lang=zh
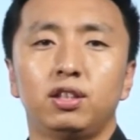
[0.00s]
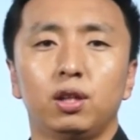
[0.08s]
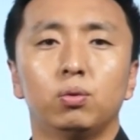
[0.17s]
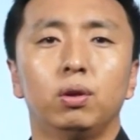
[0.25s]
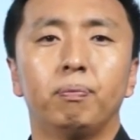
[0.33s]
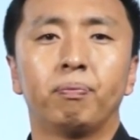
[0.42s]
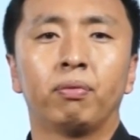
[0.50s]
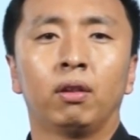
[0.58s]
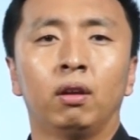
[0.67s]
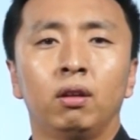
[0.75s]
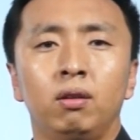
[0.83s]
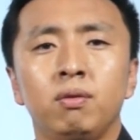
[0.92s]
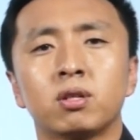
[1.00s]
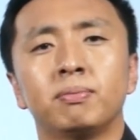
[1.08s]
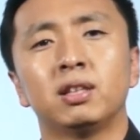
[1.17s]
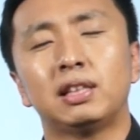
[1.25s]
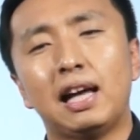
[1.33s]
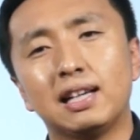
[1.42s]
结果，因为什
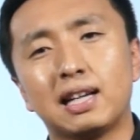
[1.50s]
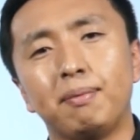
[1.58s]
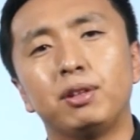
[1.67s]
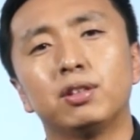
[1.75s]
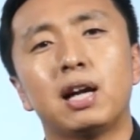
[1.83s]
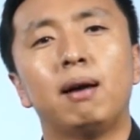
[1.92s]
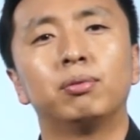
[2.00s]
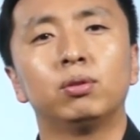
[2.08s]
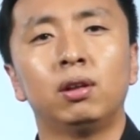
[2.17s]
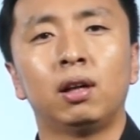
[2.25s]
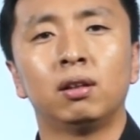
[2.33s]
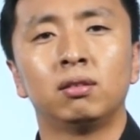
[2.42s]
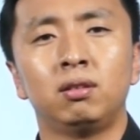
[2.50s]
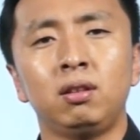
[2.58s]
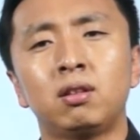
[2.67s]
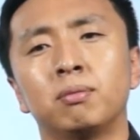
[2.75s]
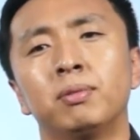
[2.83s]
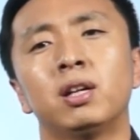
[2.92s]
么呢？大家产品都差不多了，你
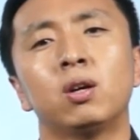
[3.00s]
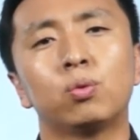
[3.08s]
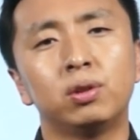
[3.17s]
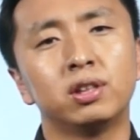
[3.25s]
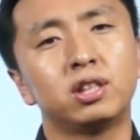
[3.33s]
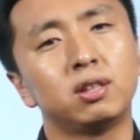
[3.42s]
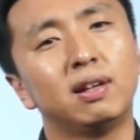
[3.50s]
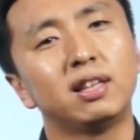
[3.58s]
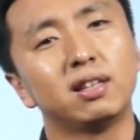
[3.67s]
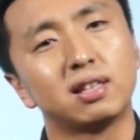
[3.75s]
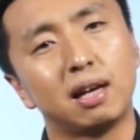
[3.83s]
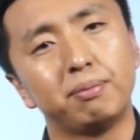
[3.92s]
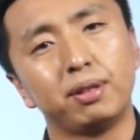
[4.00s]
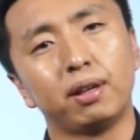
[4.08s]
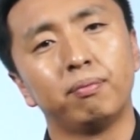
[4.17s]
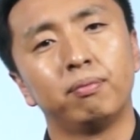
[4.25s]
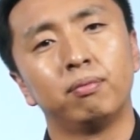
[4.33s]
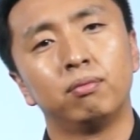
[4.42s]
怎么让顾客喜欢你的产品？
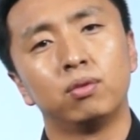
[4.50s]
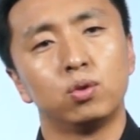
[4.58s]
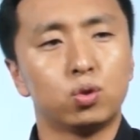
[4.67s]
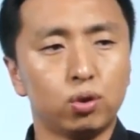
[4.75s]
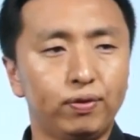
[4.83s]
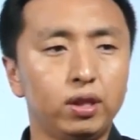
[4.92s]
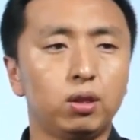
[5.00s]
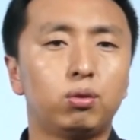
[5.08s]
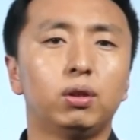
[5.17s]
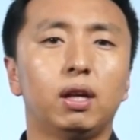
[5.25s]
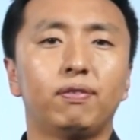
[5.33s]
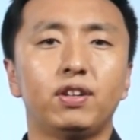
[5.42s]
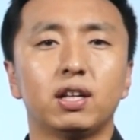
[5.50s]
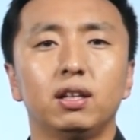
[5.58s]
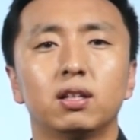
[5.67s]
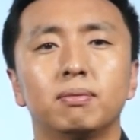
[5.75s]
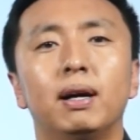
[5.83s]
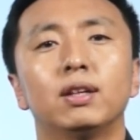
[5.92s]
除非你做的非常
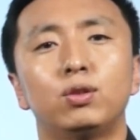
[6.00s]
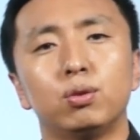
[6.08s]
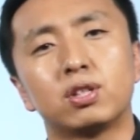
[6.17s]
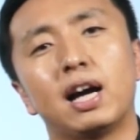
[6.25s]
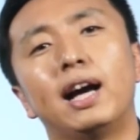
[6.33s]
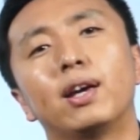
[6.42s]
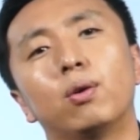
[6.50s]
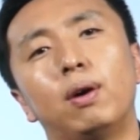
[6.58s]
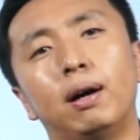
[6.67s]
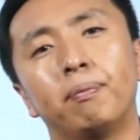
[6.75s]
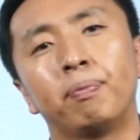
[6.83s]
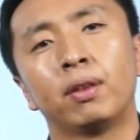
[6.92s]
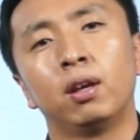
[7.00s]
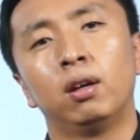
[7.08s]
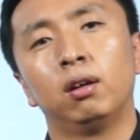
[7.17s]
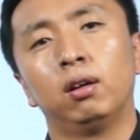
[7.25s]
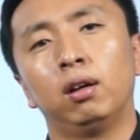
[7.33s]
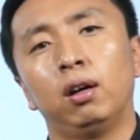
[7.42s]
的什么具有差异化
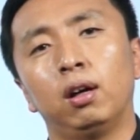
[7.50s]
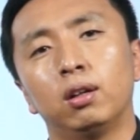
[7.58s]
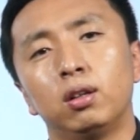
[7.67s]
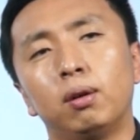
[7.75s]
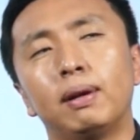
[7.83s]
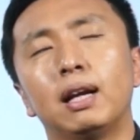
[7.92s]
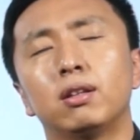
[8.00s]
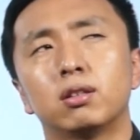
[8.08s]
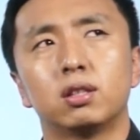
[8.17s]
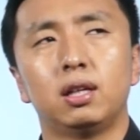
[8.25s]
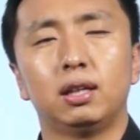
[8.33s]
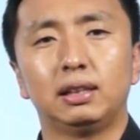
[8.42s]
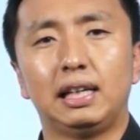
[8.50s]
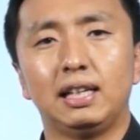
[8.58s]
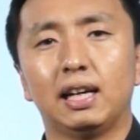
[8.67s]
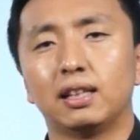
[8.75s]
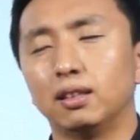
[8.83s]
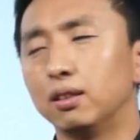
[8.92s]
啊，要不然就是大
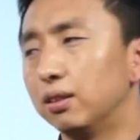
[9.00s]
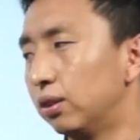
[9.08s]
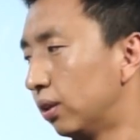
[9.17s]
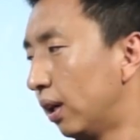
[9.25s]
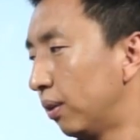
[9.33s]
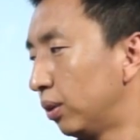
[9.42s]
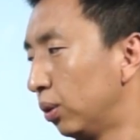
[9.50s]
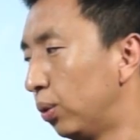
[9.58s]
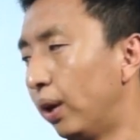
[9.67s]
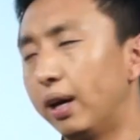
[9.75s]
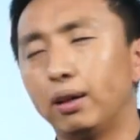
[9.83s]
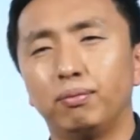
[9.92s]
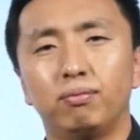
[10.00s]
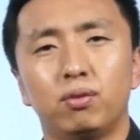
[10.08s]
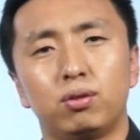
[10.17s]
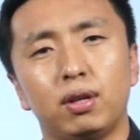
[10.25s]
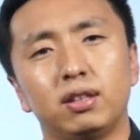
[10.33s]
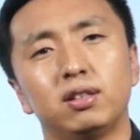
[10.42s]
家可能都肯都会
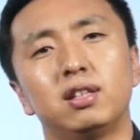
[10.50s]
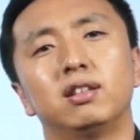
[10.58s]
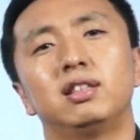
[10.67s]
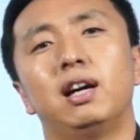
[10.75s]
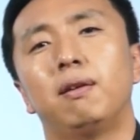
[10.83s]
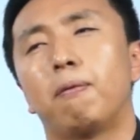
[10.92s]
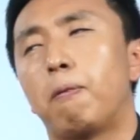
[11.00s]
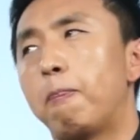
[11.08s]
选择降价